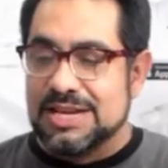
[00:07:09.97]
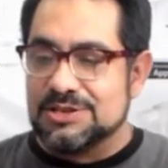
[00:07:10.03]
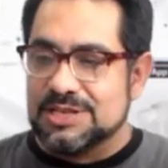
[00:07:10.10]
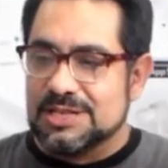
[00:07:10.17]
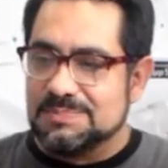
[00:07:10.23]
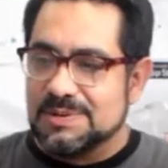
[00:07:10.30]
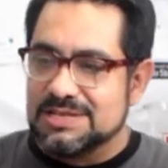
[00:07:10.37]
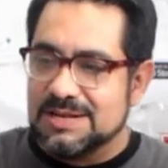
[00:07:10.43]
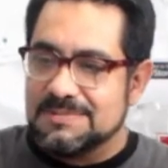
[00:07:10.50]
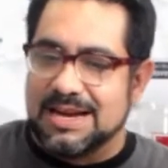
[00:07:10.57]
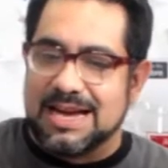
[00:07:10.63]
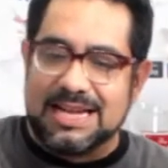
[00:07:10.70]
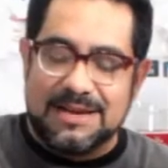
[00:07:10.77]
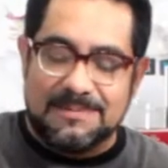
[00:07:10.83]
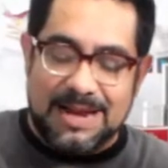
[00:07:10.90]
11 años después
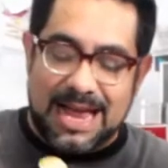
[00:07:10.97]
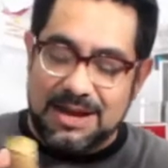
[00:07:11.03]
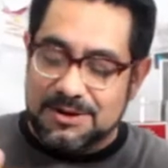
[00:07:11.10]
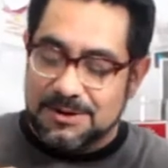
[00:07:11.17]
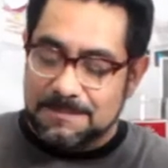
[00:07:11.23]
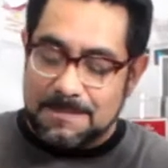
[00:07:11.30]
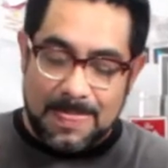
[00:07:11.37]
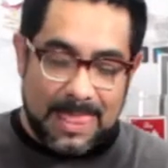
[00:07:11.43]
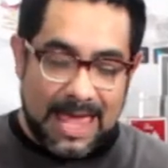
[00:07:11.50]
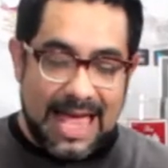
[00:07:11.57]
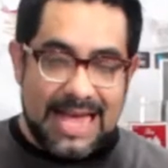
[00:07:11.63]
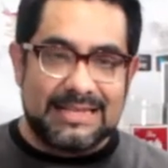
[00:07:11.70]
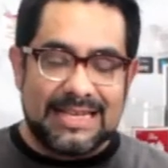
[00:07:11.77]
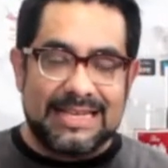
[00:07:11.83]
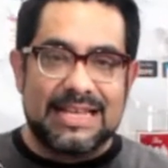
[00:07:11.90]
del Bacardí Blanco.
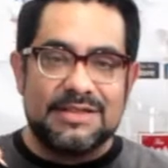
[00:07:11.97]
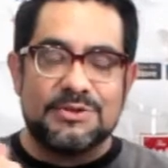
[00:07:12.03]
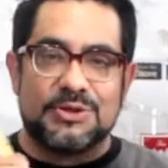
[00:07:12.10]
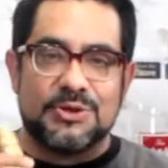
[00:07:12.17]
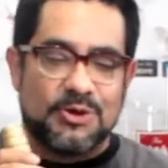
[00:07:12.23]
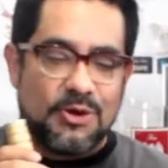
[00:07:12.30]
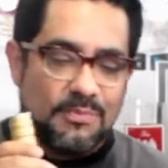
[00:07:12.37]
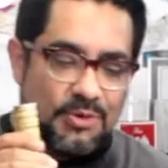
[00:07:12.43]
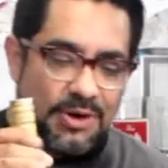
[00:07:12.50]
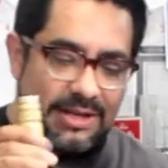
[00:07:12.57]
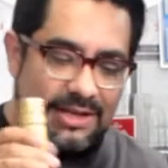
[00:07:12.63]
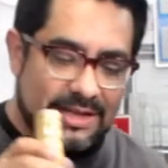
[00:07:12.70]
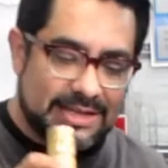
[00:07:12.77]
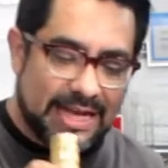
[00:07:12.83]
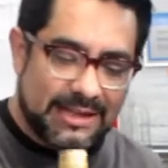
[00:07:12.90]
Este tiene un truco
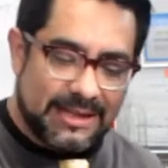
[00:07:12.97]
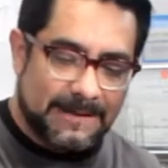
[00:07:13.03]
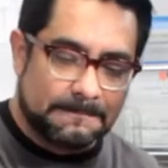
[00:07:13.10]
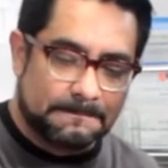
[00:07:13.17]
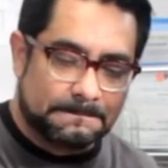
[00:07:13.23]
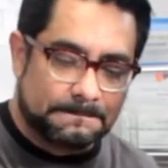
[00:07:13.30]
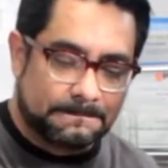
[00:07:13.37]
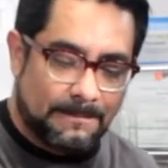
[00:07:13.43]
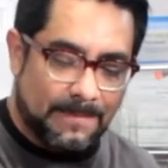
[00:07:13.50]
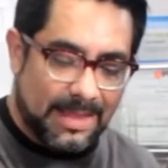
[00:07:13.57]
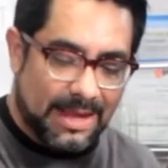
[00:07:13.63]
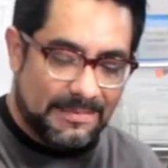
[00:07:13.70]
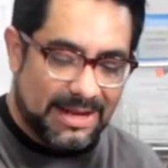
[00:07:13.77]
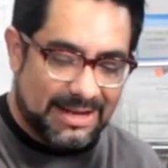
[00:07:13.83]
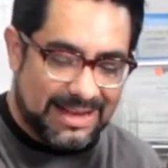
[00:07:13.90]
muy interesante.
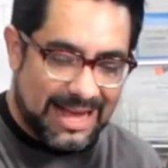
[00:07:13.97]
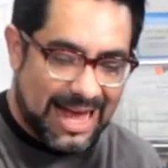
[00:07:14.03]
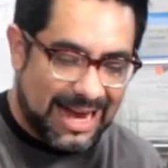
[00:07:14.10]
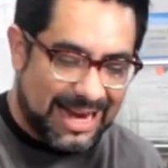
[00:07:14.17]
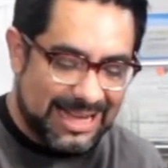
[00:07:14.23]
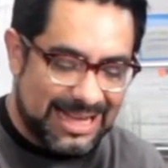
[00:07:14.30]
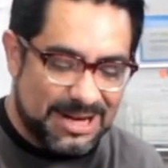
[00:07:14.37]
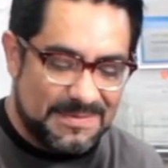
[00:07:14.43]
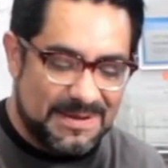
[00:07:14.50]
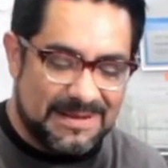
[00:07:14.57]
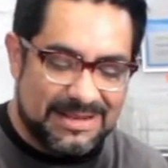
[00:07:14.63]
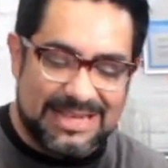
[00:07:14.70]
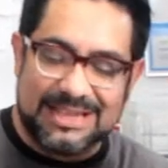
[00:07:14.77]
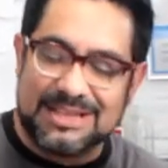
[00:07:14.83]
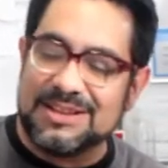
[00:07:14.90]
Miren, aquí
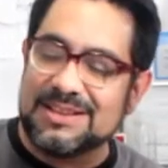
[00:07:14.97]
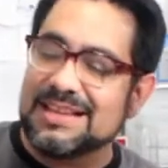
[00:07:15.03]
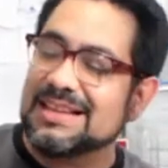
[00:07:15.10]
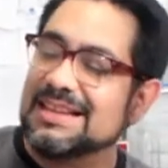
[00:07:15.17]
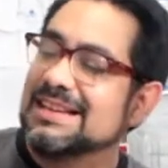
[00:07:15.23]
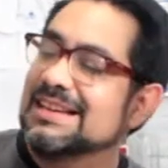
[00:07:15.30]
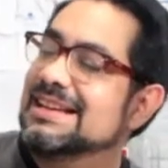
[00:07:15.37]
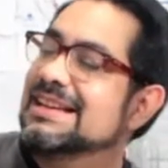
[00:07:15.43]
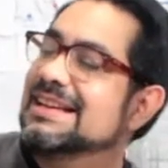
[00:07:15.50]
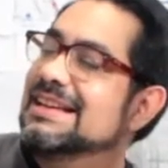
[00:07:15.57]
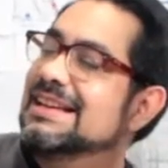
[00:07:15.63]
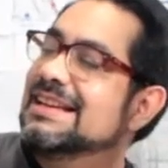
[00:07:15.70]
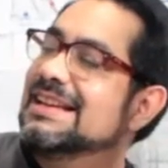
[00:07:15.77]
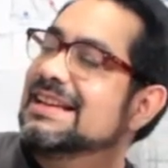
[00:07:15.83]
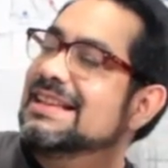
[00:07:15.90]
tengo mi vasito de,
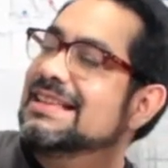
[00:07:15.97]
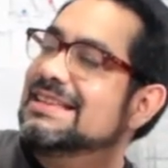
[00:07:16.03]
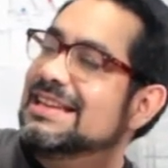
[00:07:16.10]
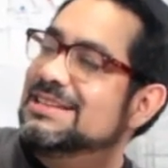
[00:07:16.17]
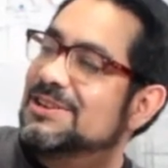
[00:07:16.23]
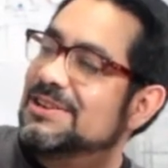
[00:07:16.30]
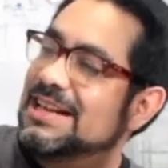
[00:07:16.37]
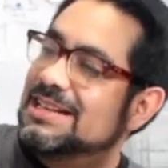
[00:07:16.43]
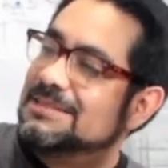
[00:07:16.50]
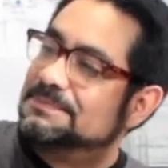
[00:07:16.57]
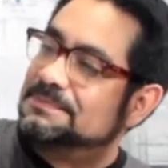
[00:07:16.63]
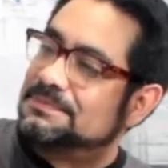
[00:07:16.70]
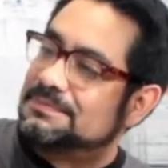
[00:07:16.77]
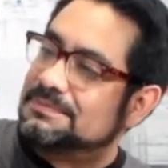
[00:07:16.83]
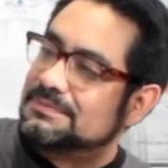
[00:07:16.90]
de
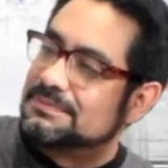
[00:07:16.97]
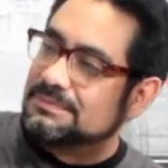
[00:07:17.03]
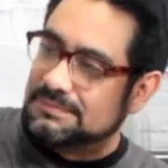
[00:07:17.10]
Solera.